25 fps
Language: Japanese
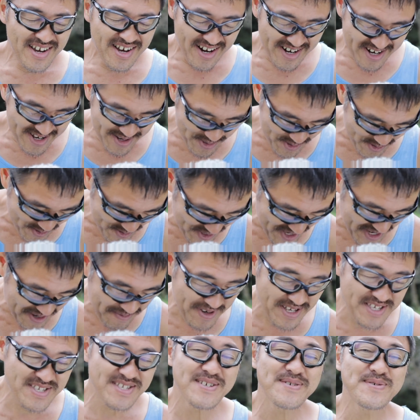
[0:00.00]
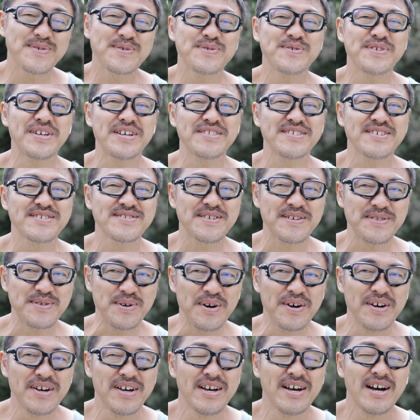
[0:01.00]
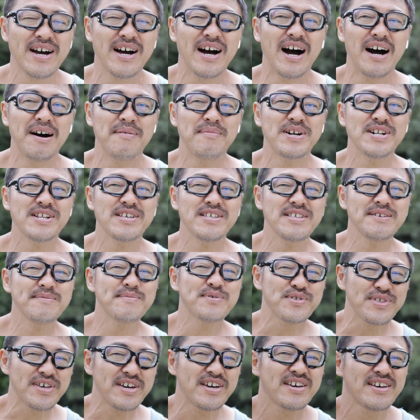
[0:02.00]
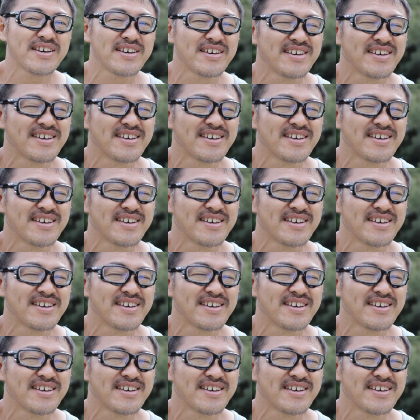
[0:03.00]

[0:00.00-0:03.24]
ありがとうございますということなんですけどあまりにもね